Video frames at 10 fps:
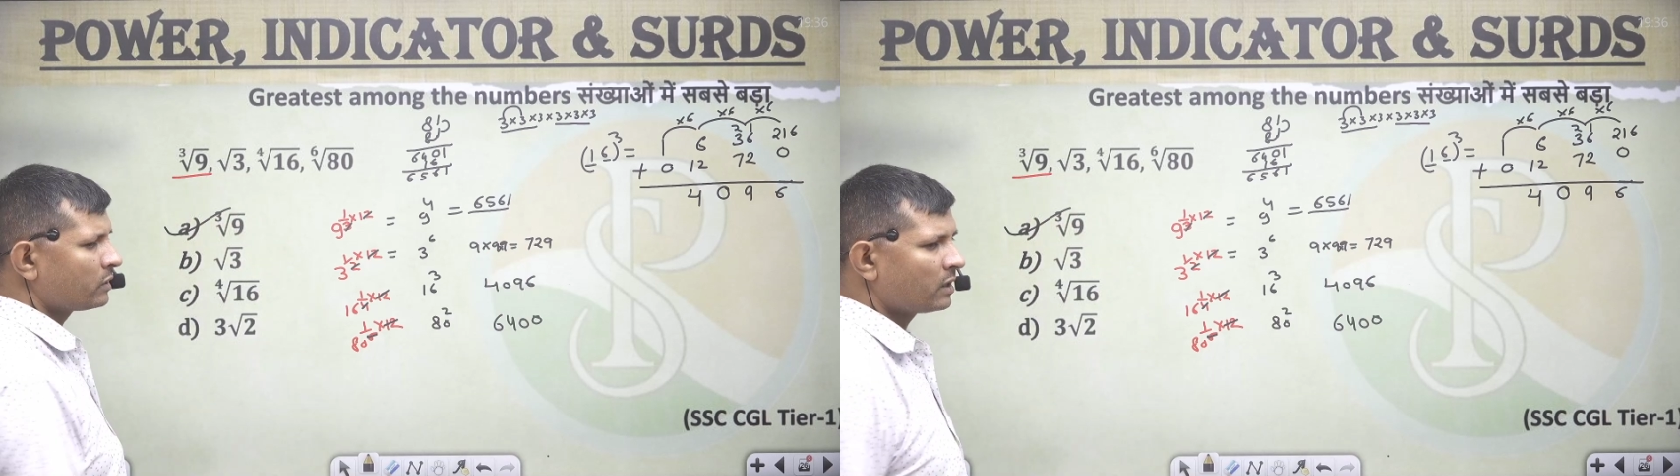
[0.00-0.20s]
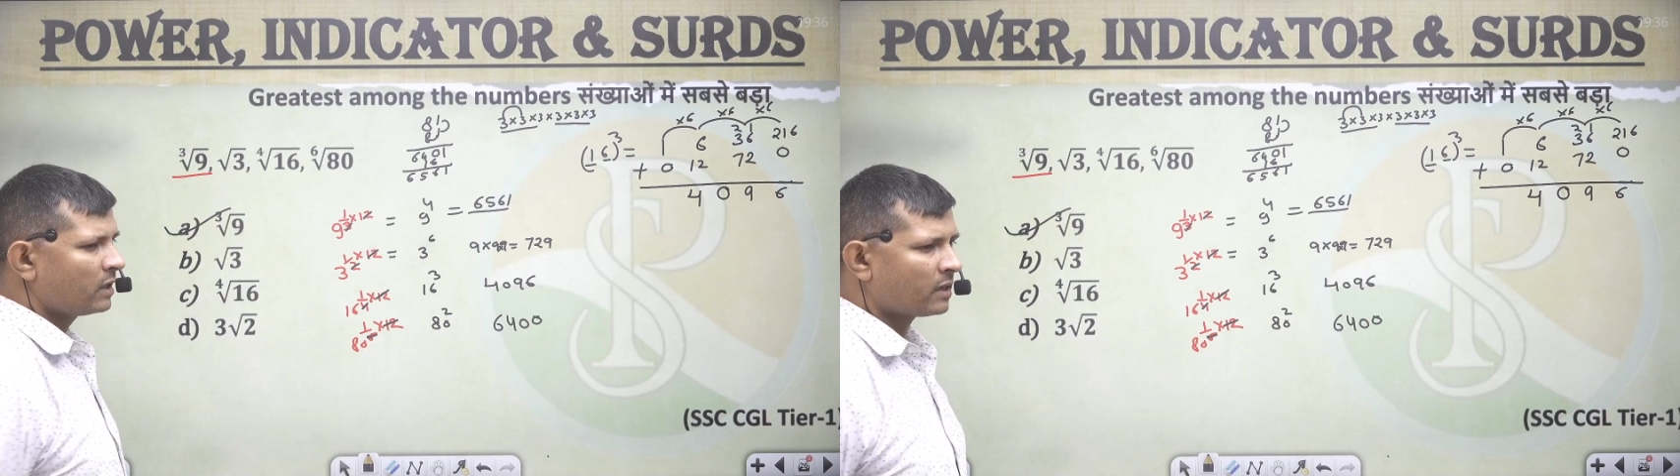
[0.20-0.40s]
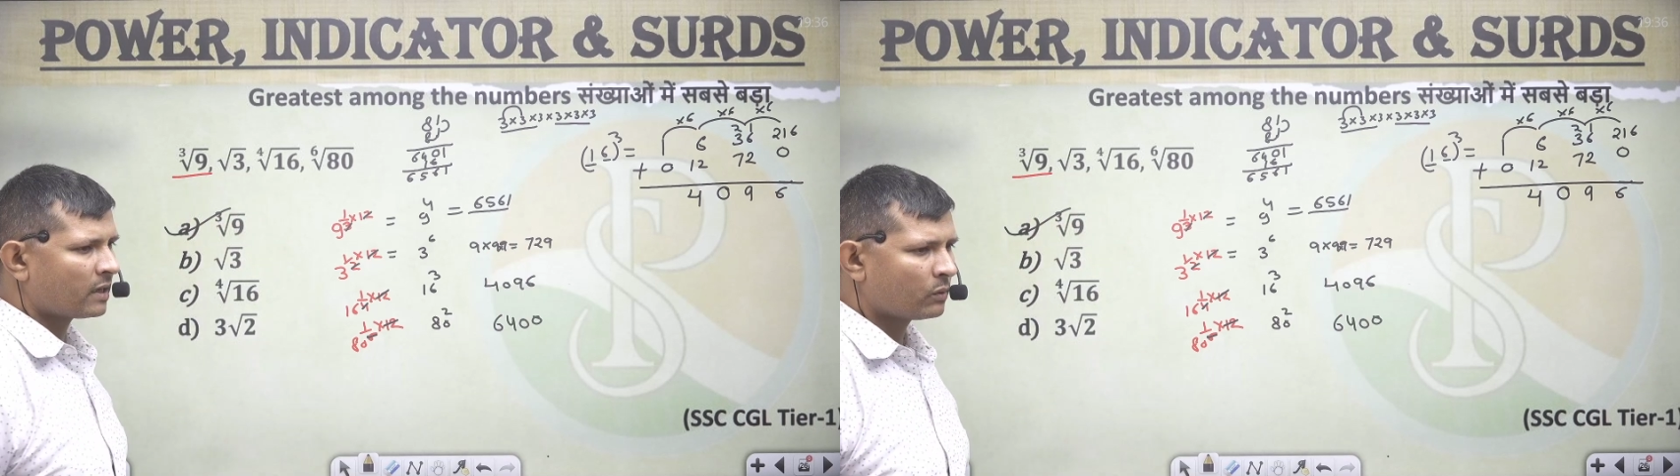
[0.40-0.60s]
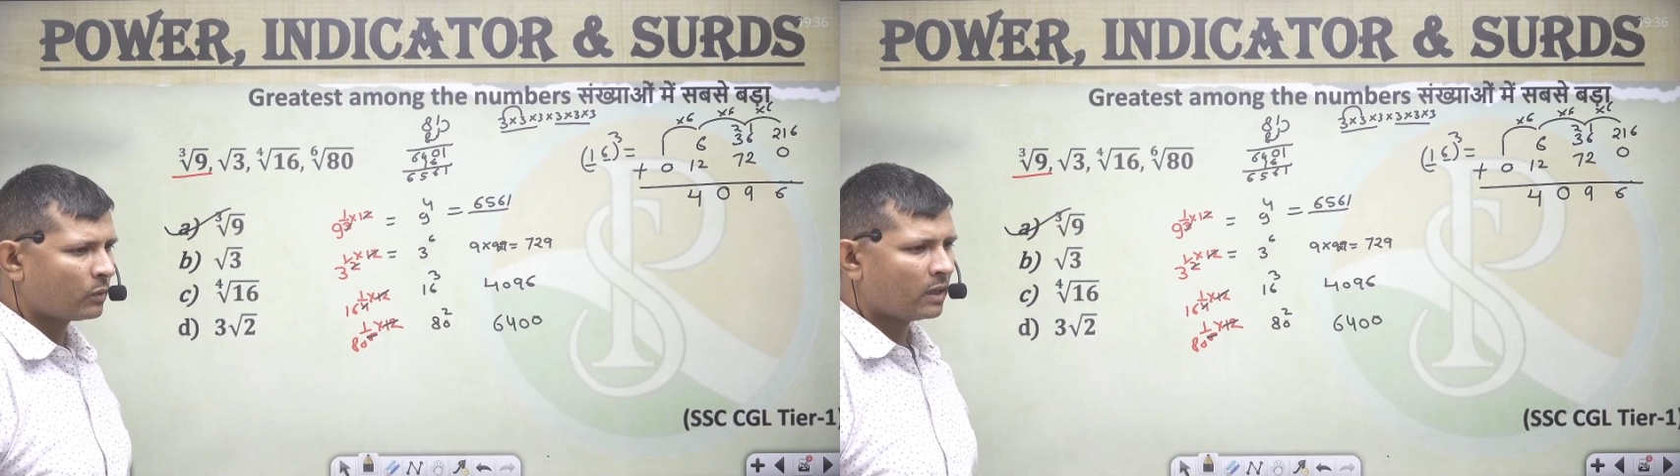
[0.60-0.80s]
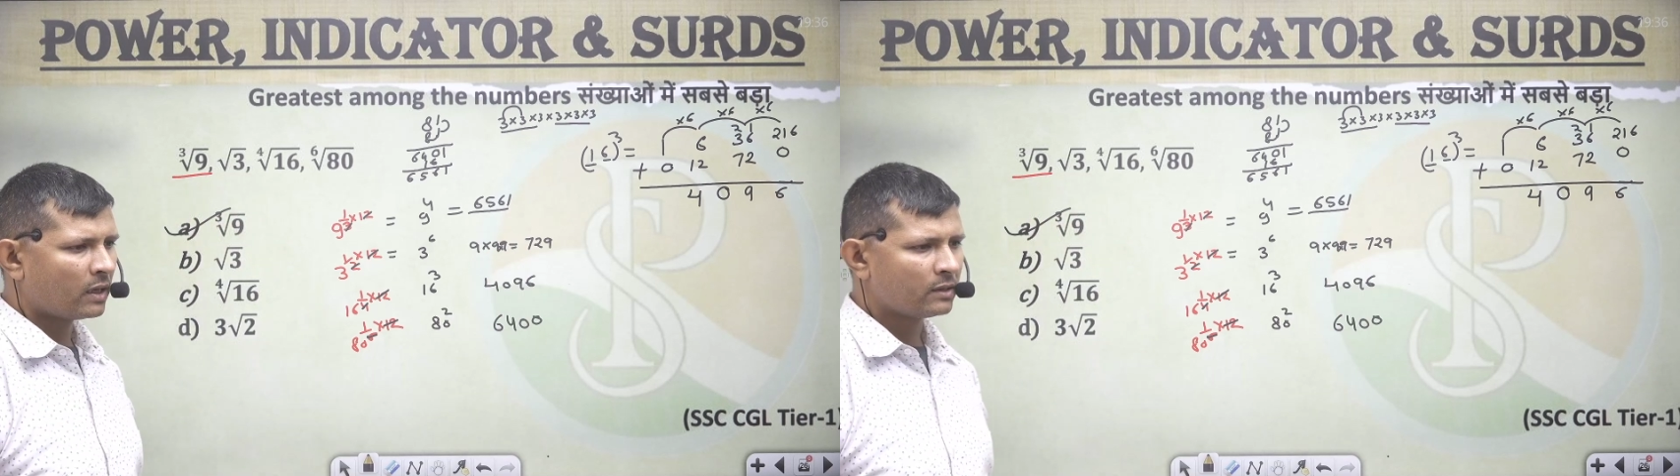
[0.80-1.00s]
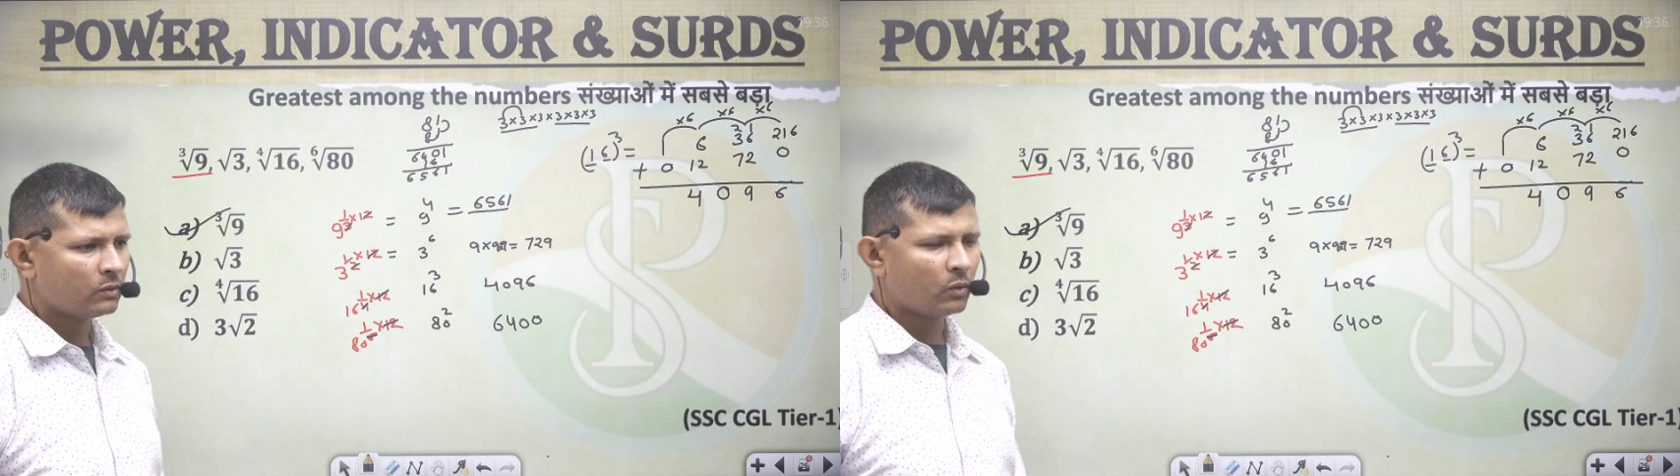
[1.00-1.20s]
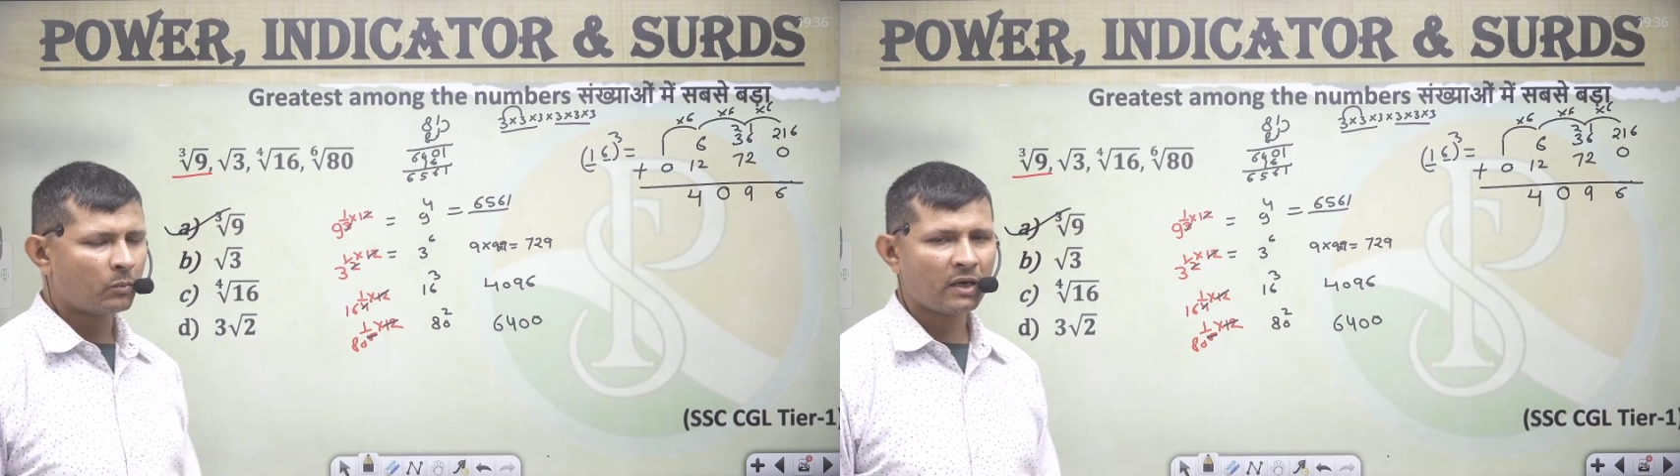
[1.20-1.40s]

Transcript: के लिए करेक्ट होगा आई होप